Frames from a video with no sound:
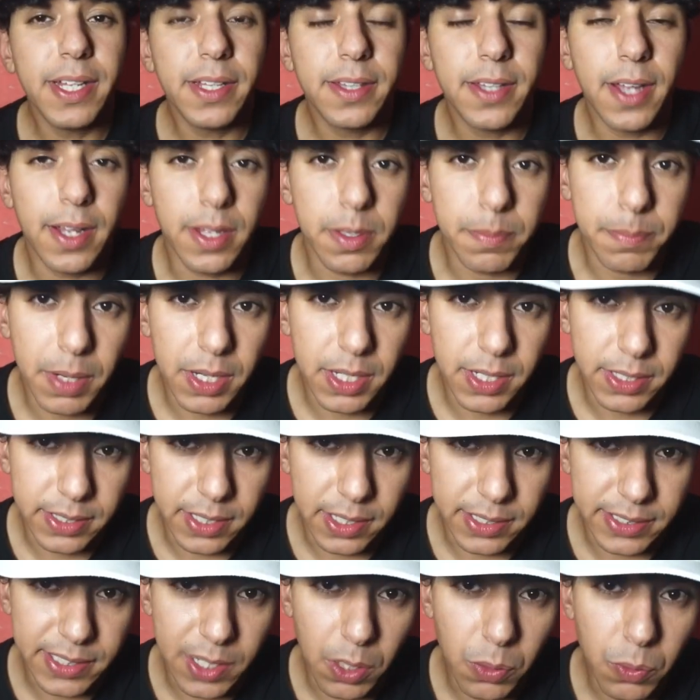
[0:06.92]
دائما
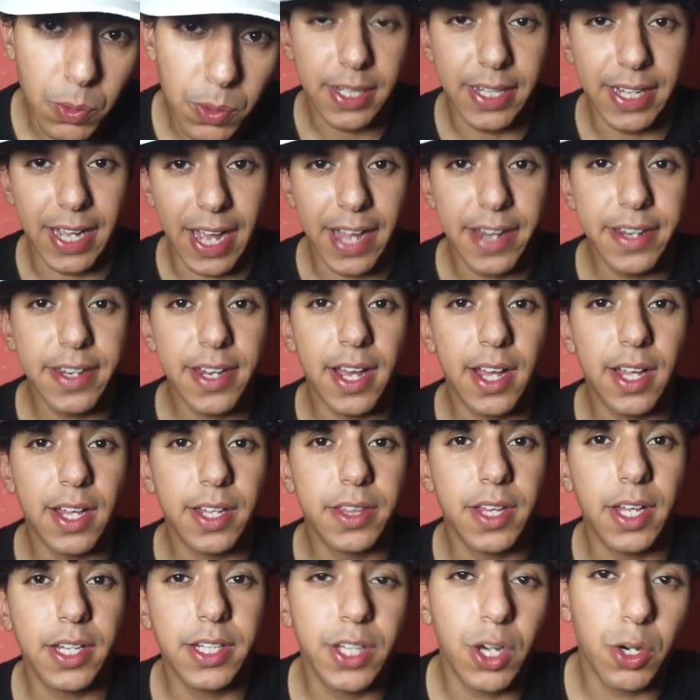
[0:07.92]
للتسوق لأن
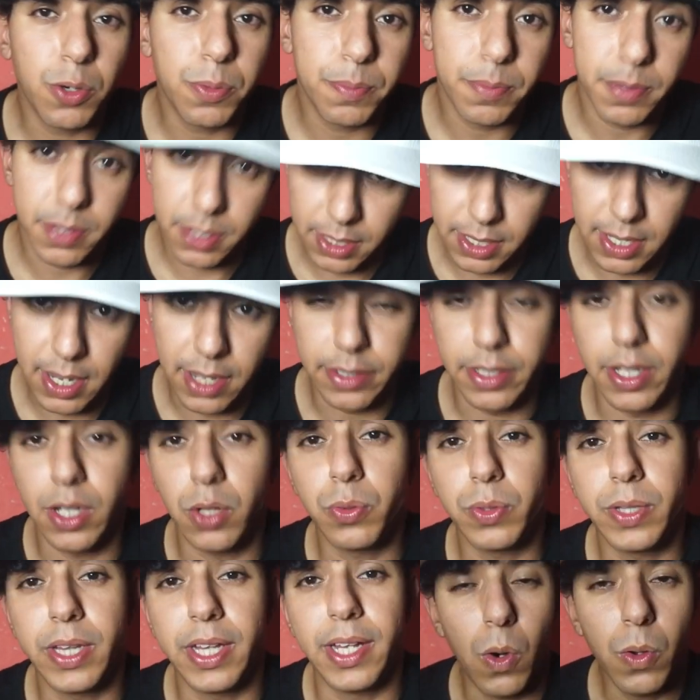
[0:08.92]
هذا اليوم كان
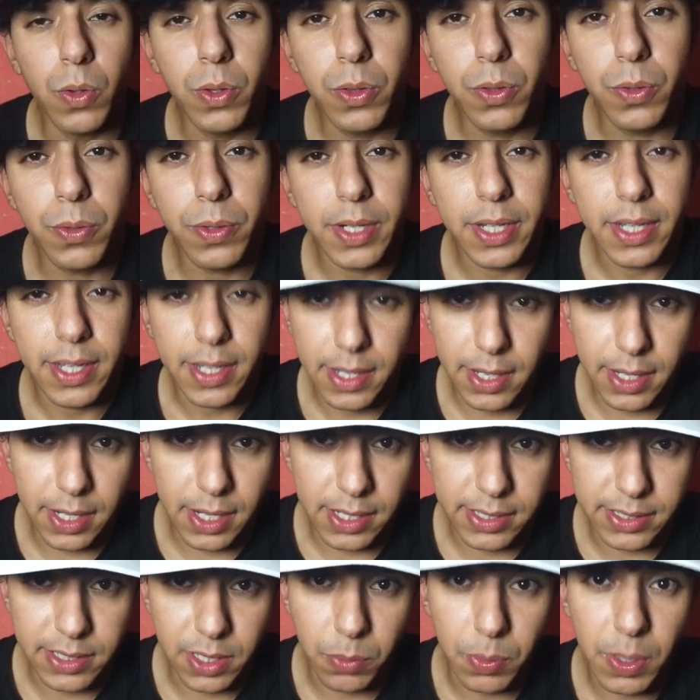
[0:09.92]
عطلة انظر
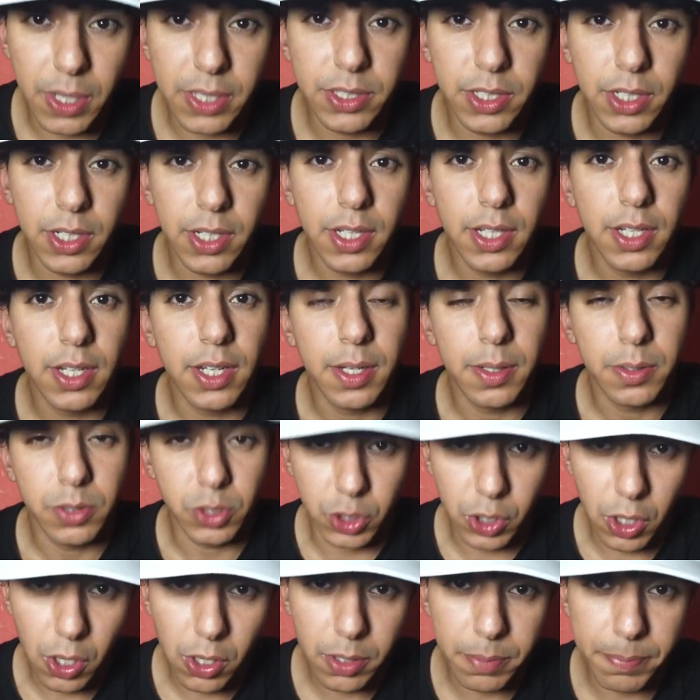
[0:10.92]
إلى زواج
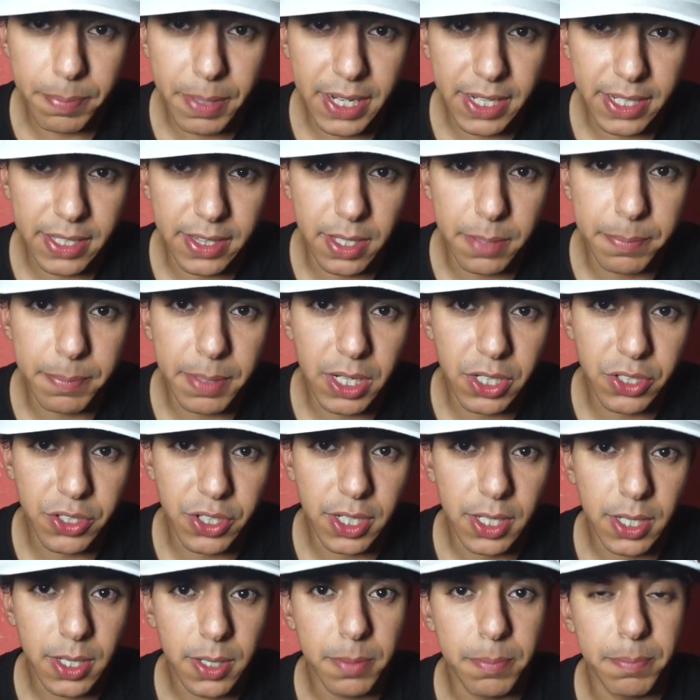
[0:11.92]
جوك بيرك
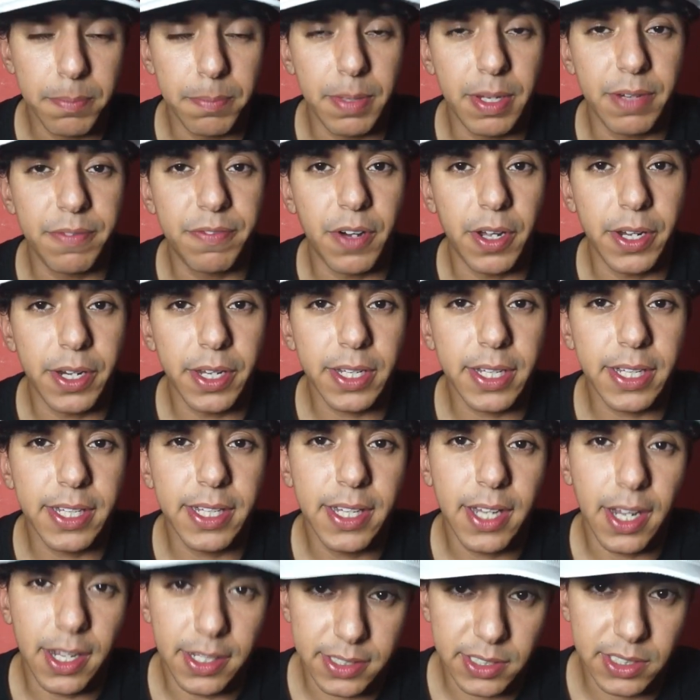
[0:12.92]
ديميرجي من
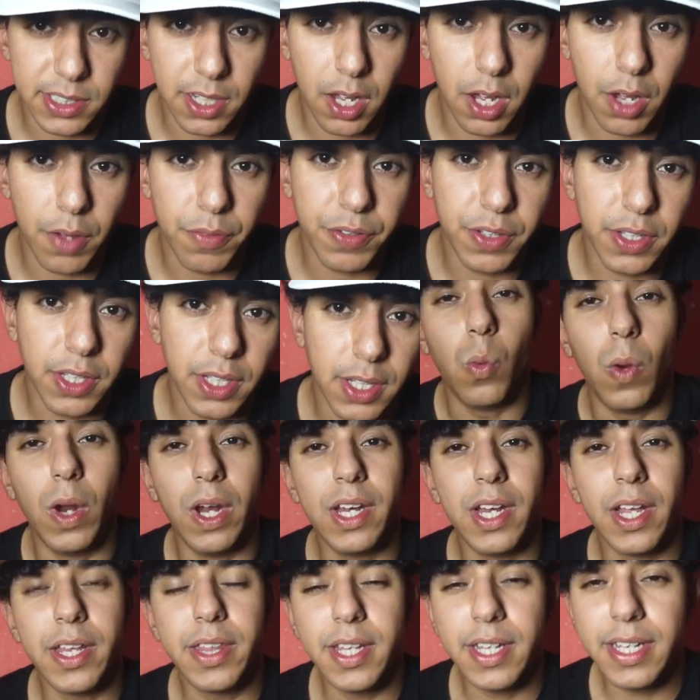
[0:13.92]
فريق الصحفيين
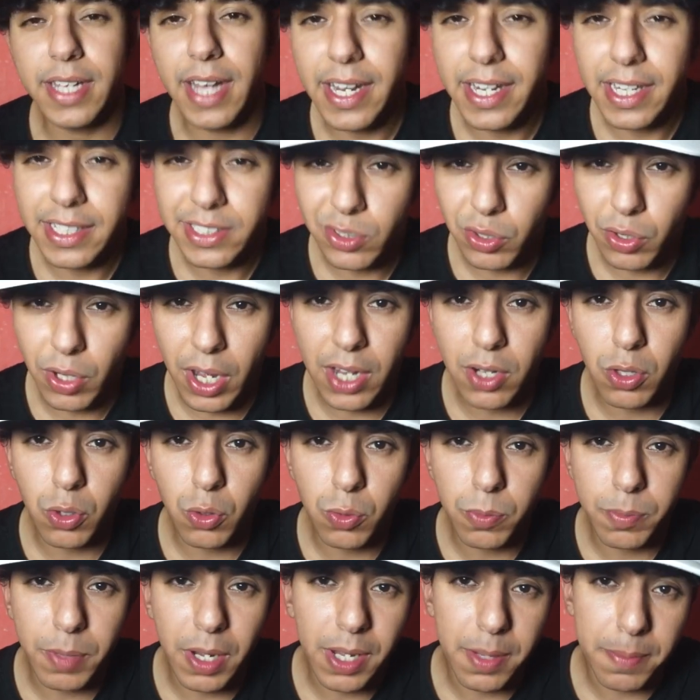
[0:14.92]
والذي كان
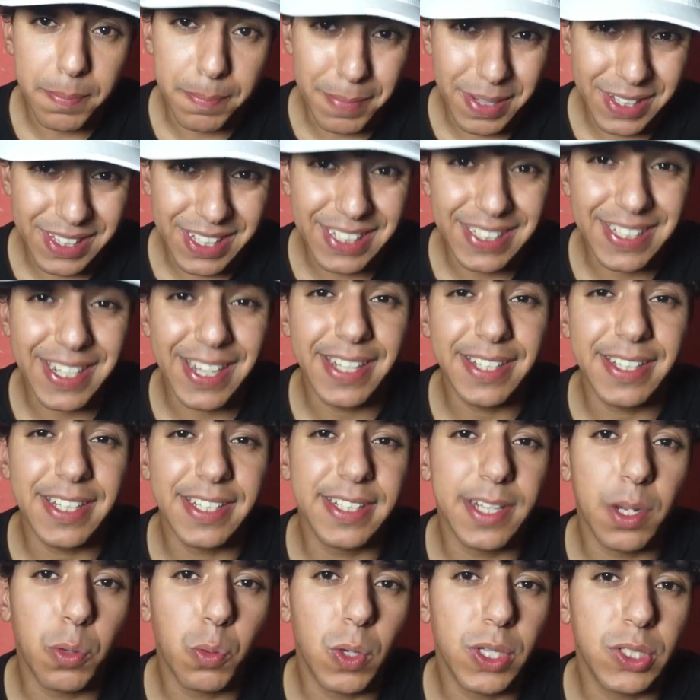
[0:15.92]
سؤالهما متى
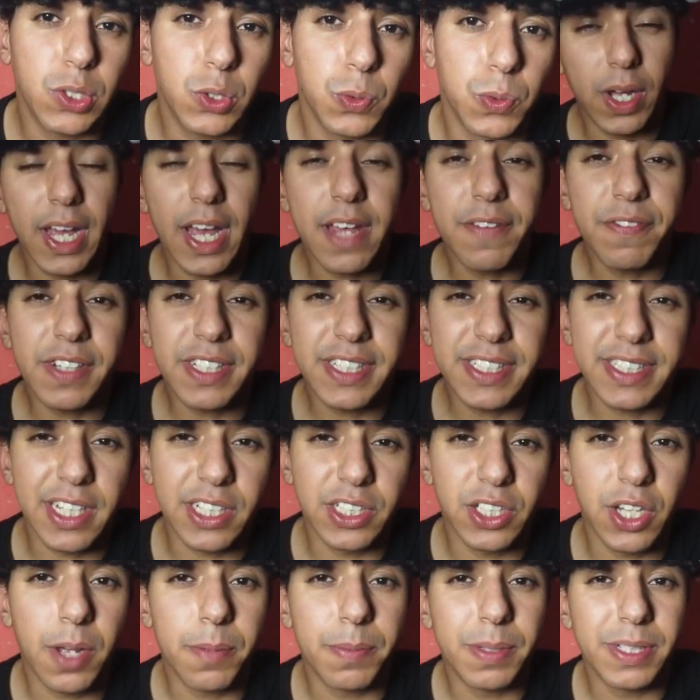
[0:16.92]
سيتزوجون كيف
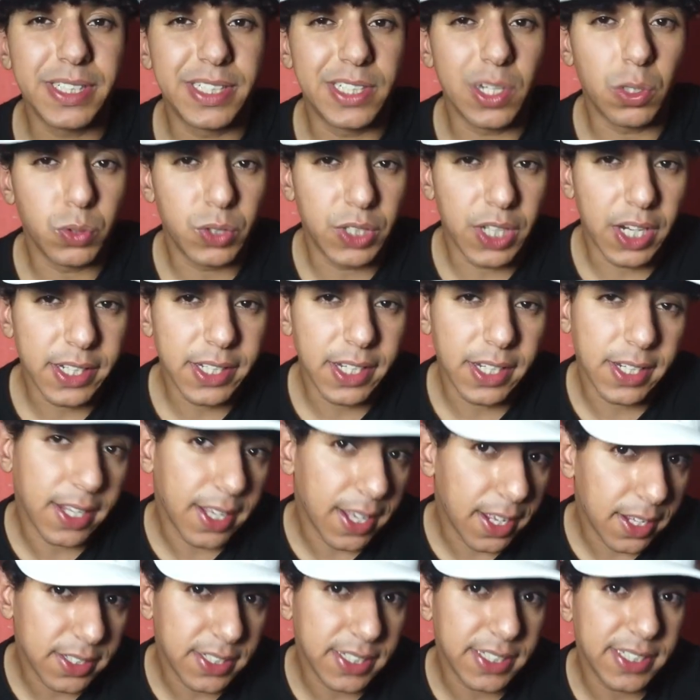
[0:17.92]
استجاب الزوجان
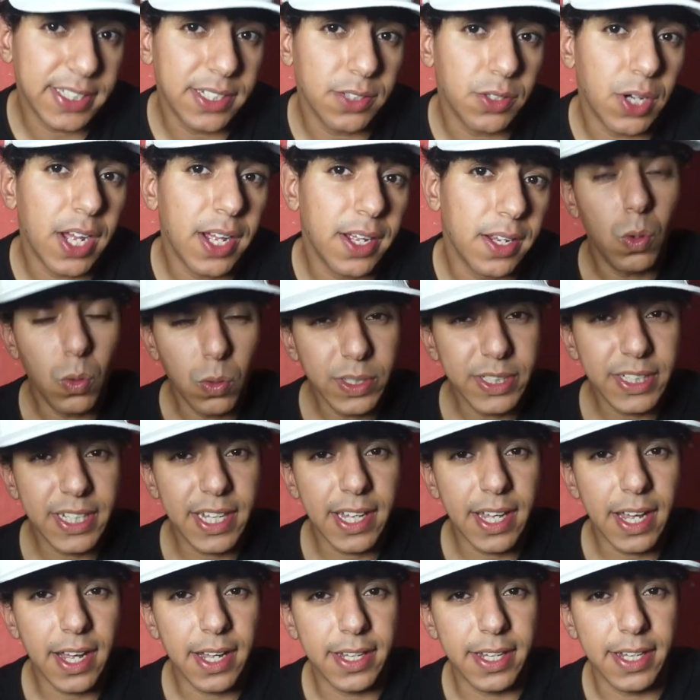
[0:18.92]
لهذا السؤال
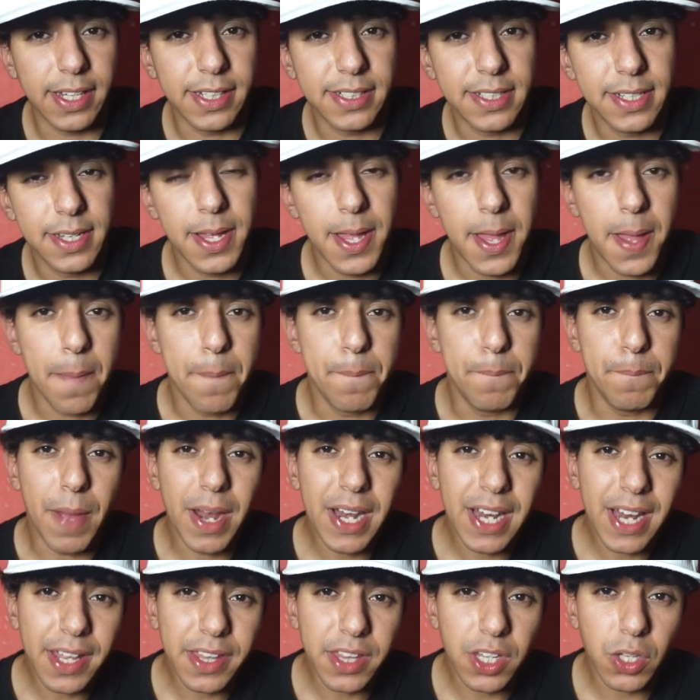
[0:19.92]
أوزجياجيز ما
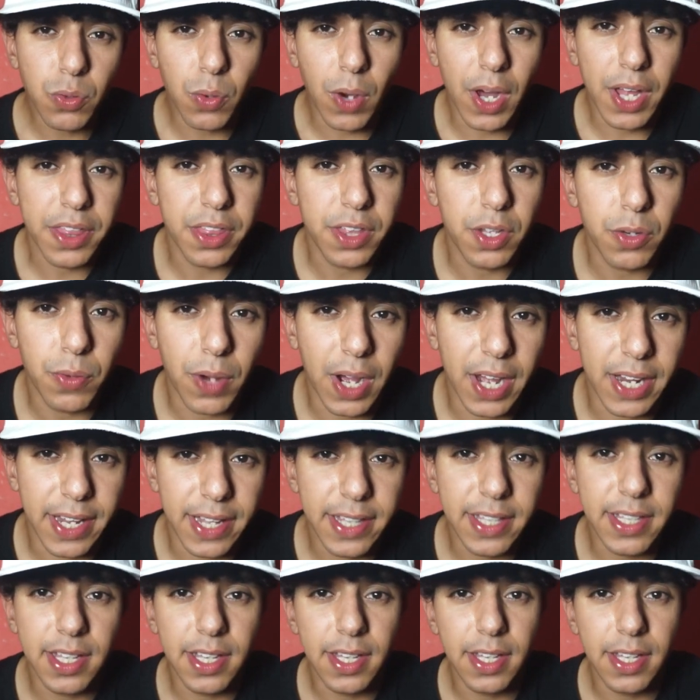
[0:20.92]
الذي يؤثر
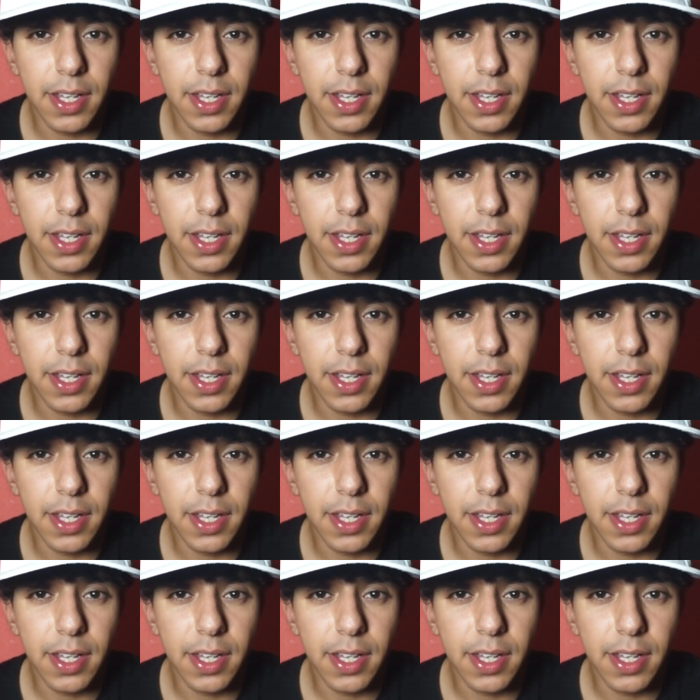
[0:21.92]
عليك